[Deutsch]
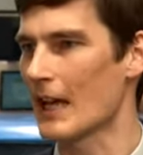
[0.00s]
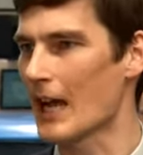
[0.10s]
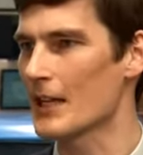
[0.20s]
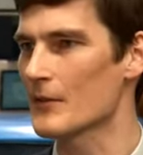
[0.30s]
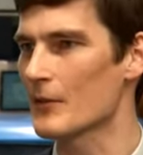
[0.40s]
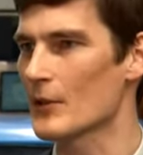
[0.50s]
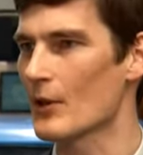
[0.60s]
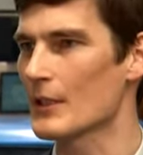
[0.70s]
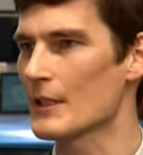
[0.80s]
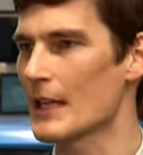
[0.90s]
da ist für
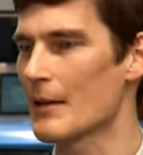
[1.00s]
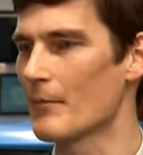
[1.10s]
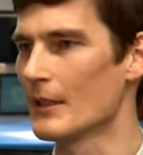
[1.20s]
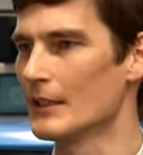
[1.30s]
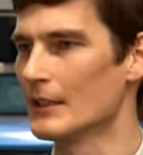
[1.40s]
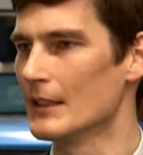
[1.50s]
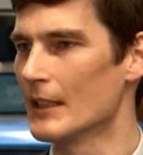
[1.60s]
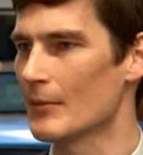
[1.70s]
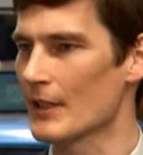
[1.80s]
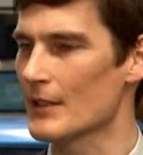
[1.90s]
solche Themen.
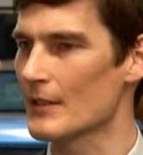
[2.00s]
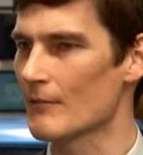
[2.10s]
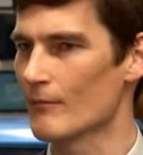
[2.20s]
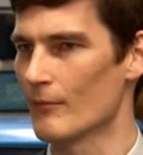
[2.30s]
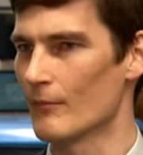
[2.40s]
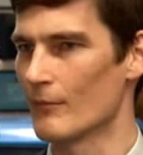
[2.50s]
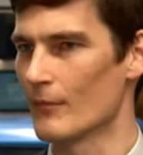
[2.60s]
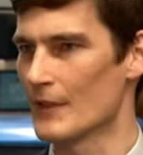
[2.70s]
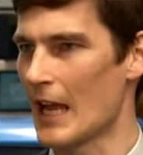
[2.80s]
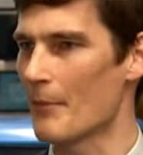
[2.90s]
Ähm, das ist ein,
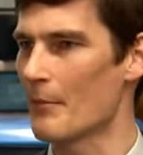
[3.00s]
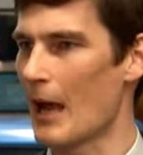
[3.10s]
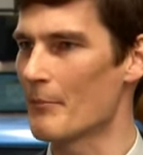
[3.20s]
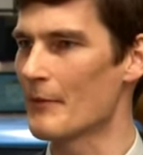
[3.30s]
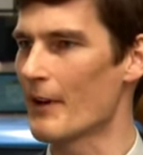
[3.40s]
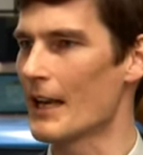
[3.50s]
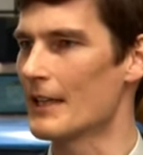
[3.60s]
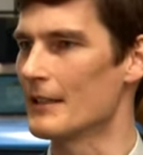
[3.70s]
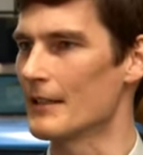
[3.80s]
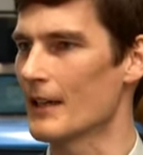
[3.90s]
sehr ambivalent.